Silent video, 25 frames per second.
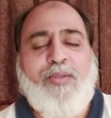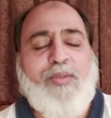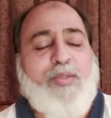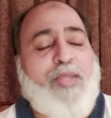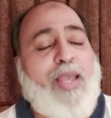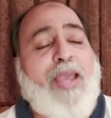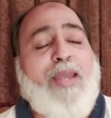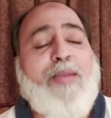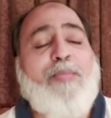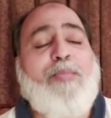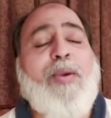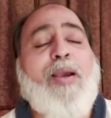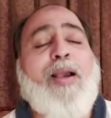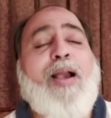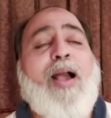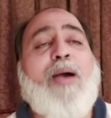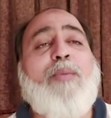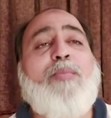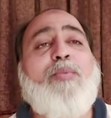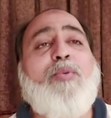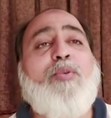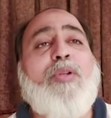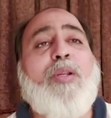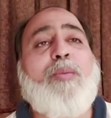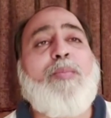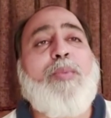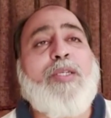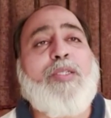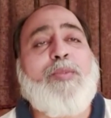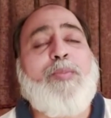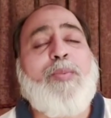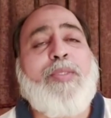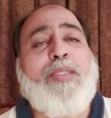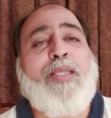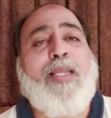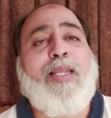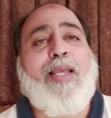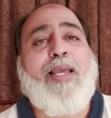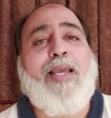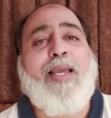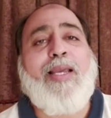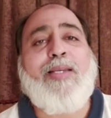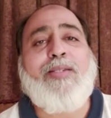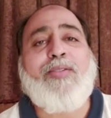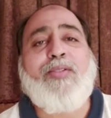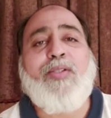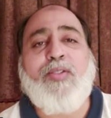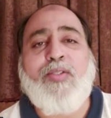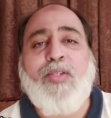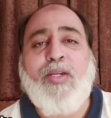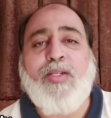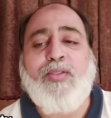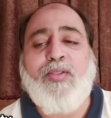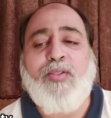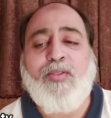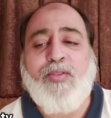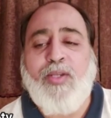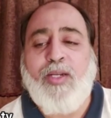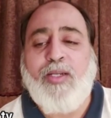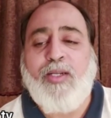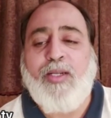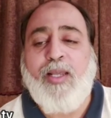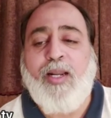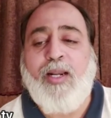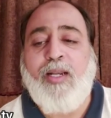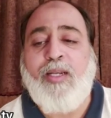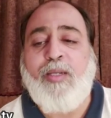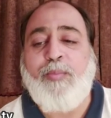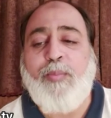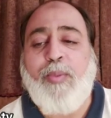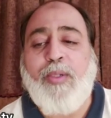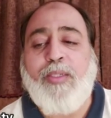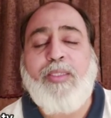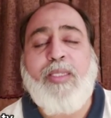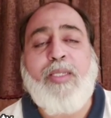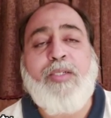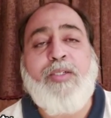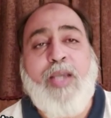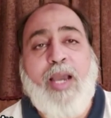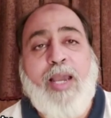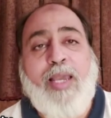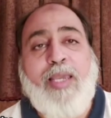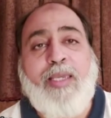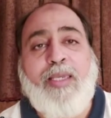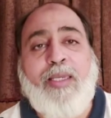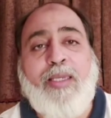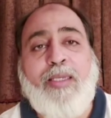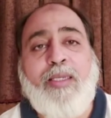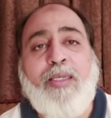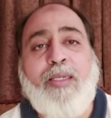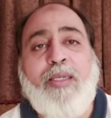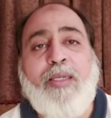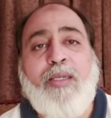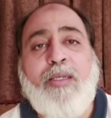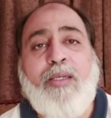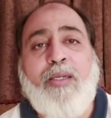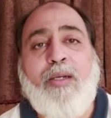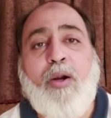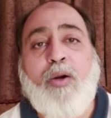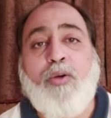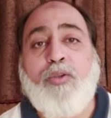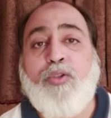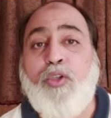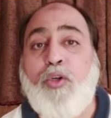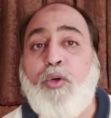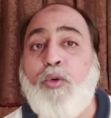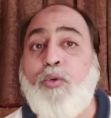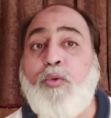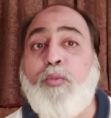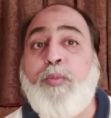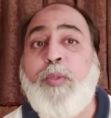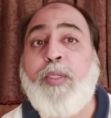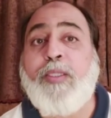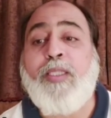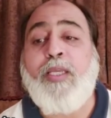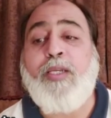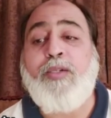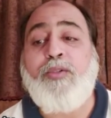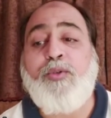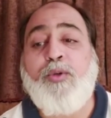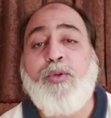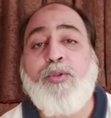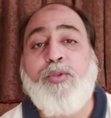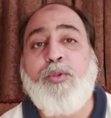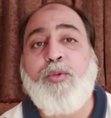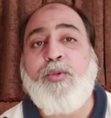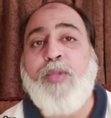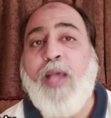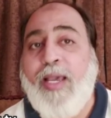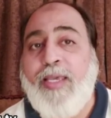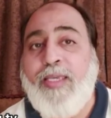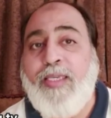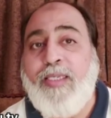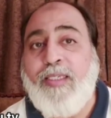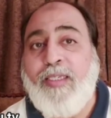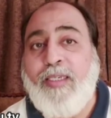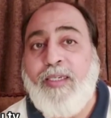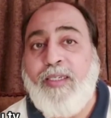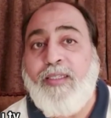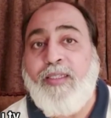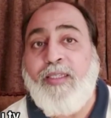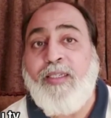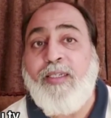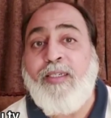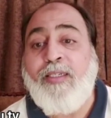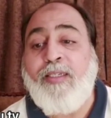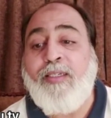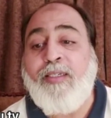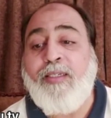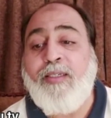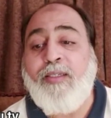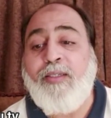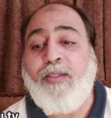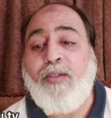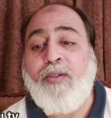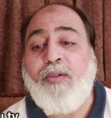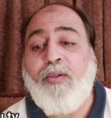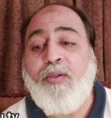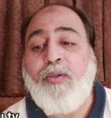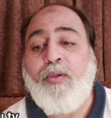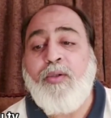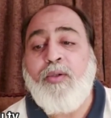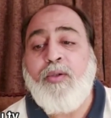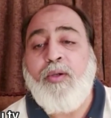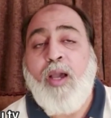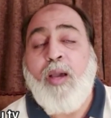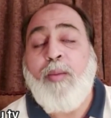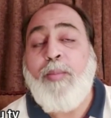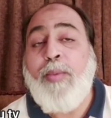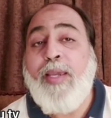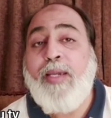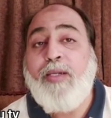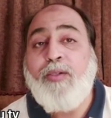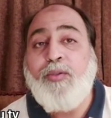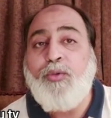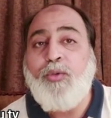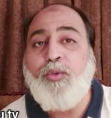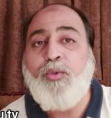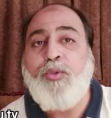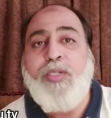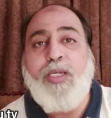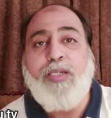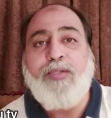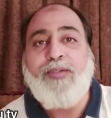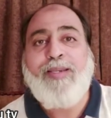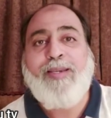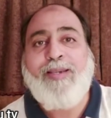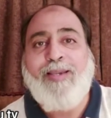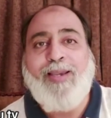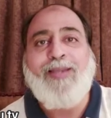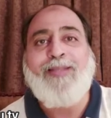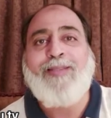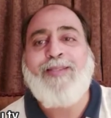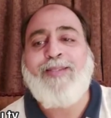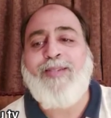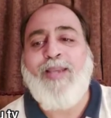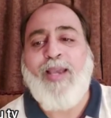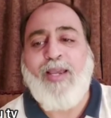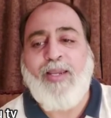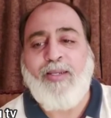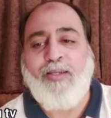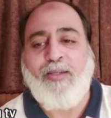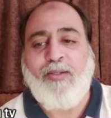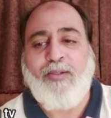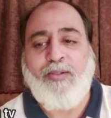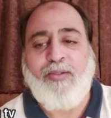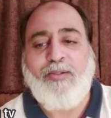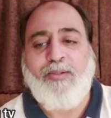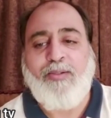जहन पे काबू न बस में दिल है सिसक सिसक कर लिपटते जाएं और सऊबतें जो जुदाई की थीं हमें एक दूजे से कहते जाएं